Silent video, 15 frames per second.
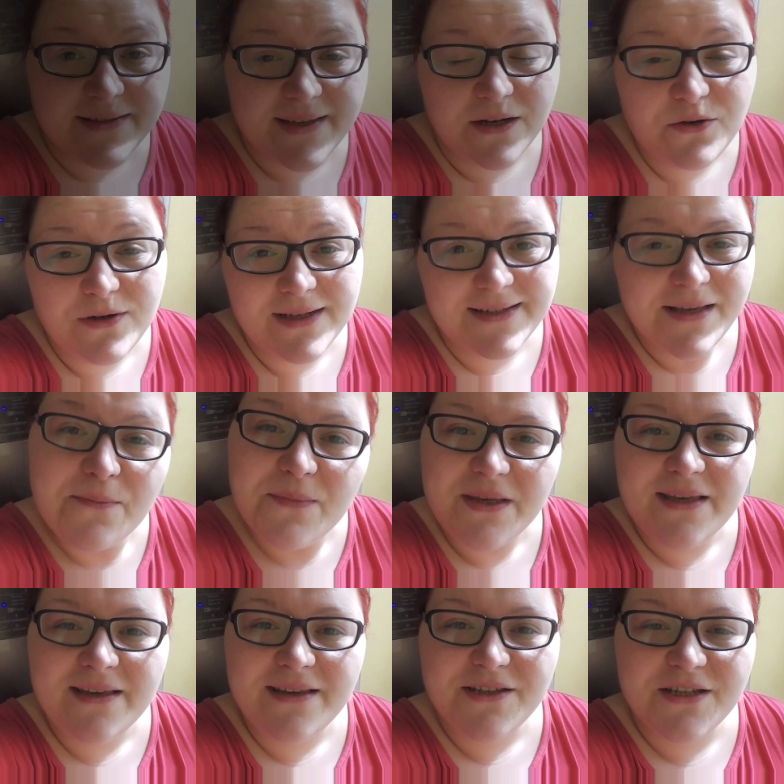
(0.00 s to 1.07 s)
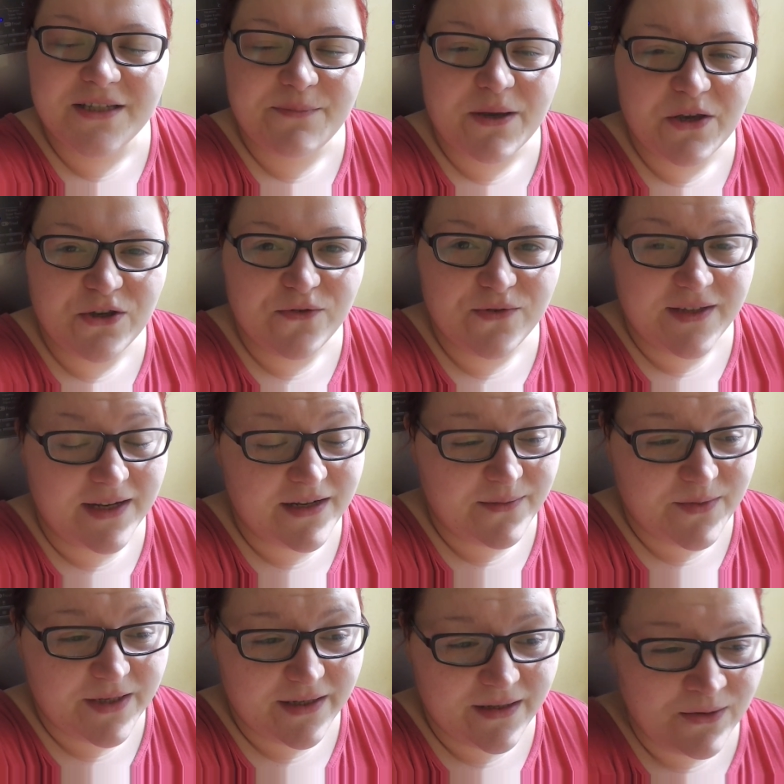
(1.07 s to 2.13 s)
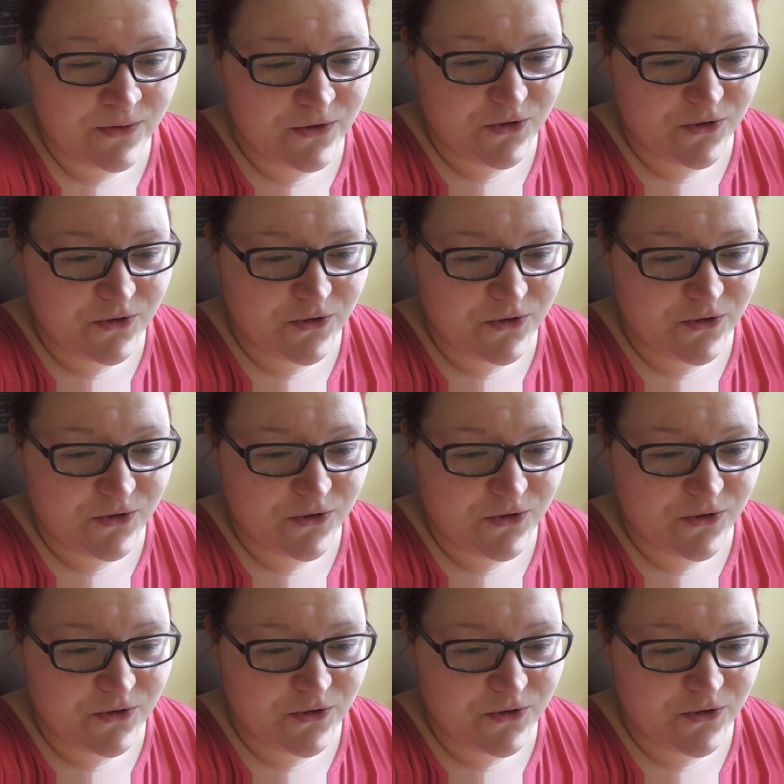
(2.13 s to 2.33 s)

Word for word: Salut les amis, j'espère que vous allez bien.